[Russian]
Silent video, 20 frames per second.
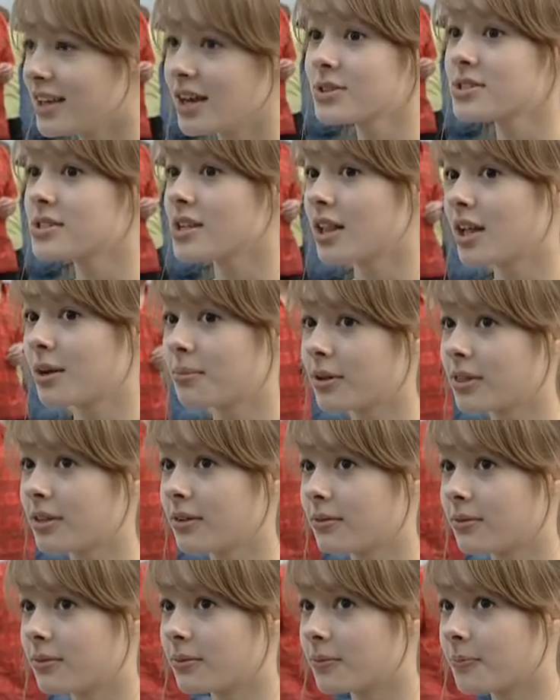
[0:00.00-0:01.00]
Я узнала об
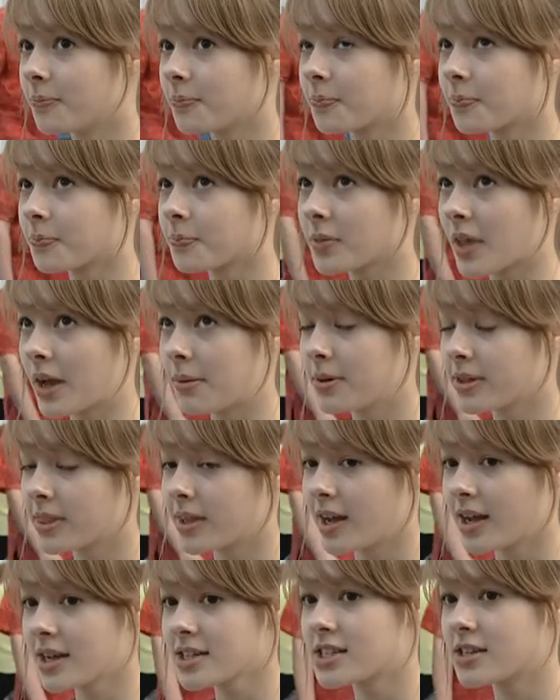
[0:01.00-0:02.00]
этой об
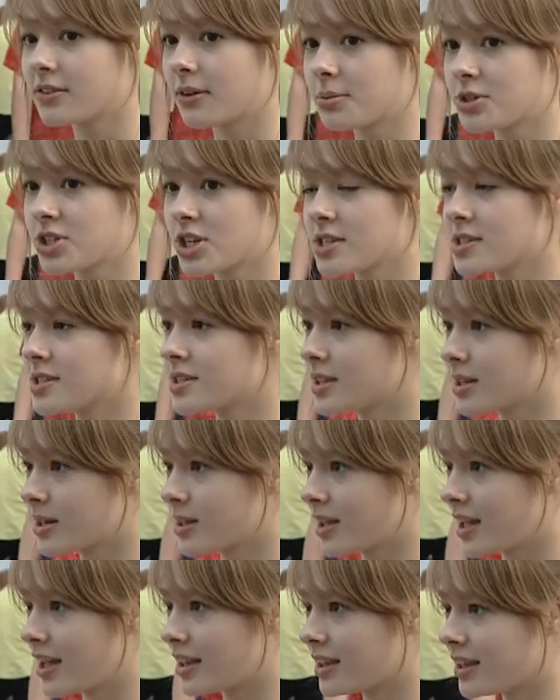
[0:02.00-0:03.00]
этой акции вообще из
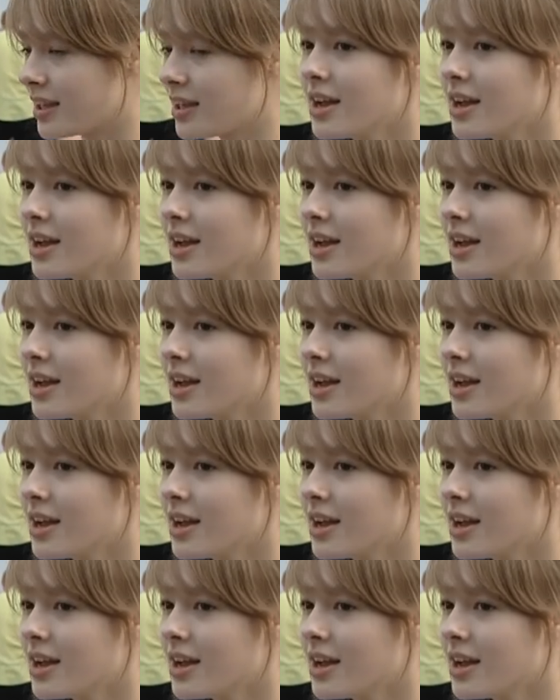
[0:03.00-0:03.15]
интернета.